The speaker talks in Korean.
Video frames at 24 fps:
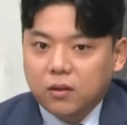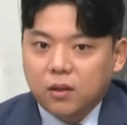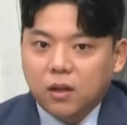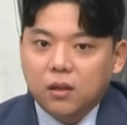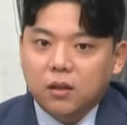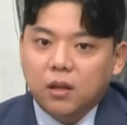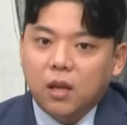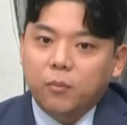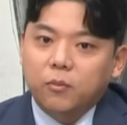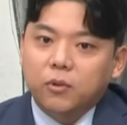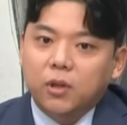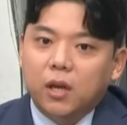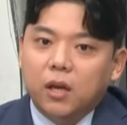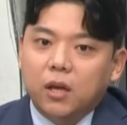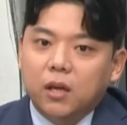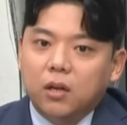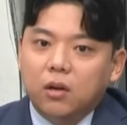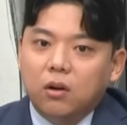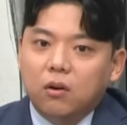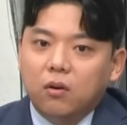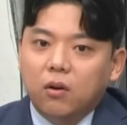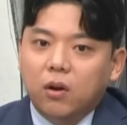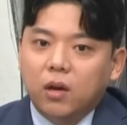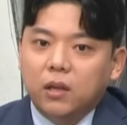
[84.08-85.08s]
그렇기 때문에
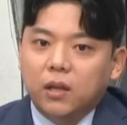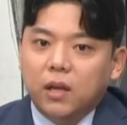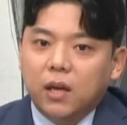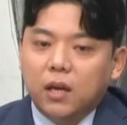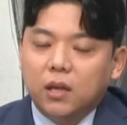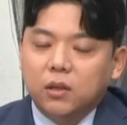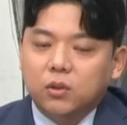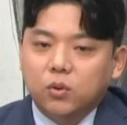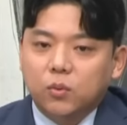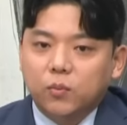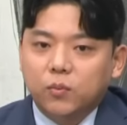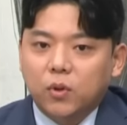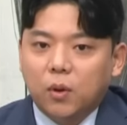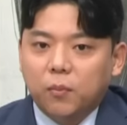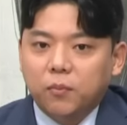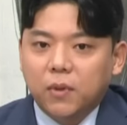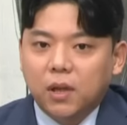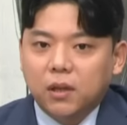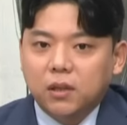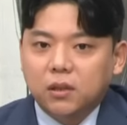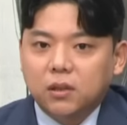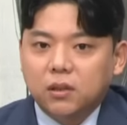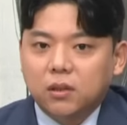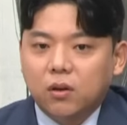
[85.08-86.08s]
이런 거에 대한 좀
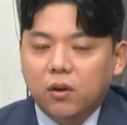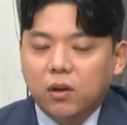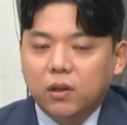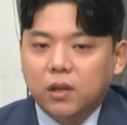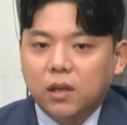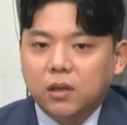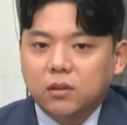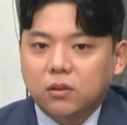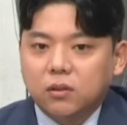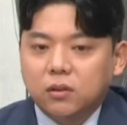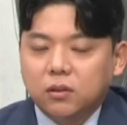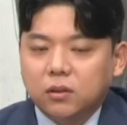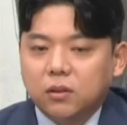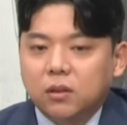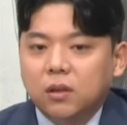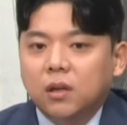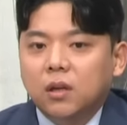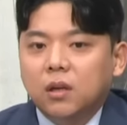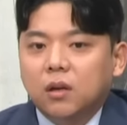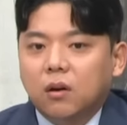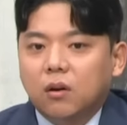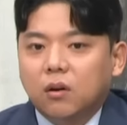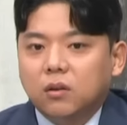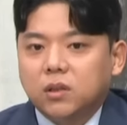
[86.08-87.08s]
넘나드는 거에 대해서는
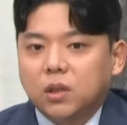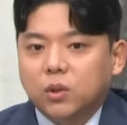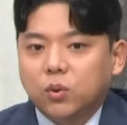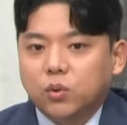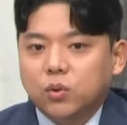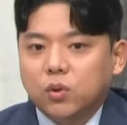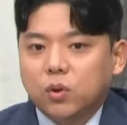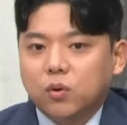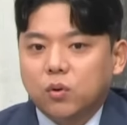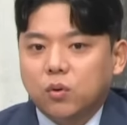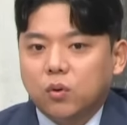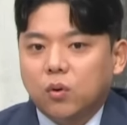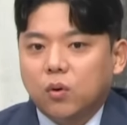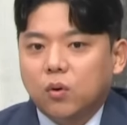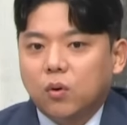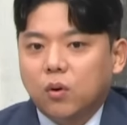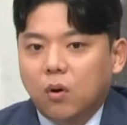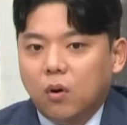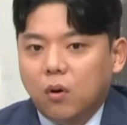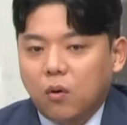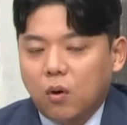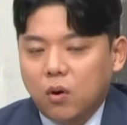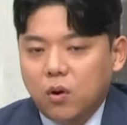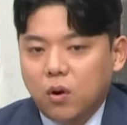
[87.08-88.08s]
어, 제도적으로 어,